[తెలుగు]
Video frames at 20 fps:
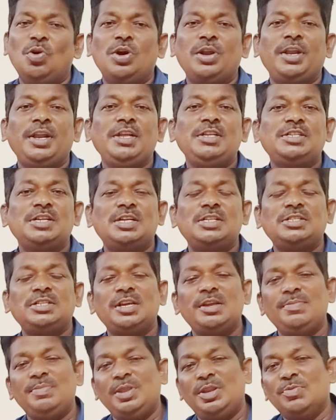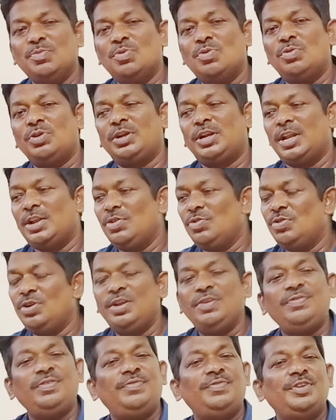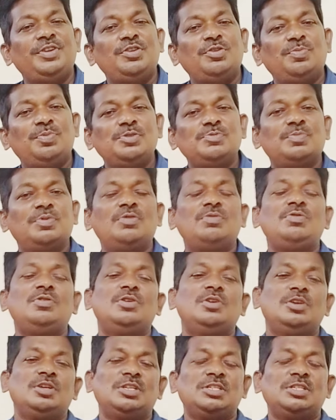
ఒక రీఛార్జ్కి మినిమం టెన్ నుండి ఫిఫ్టీన్ రూపీస్ మనం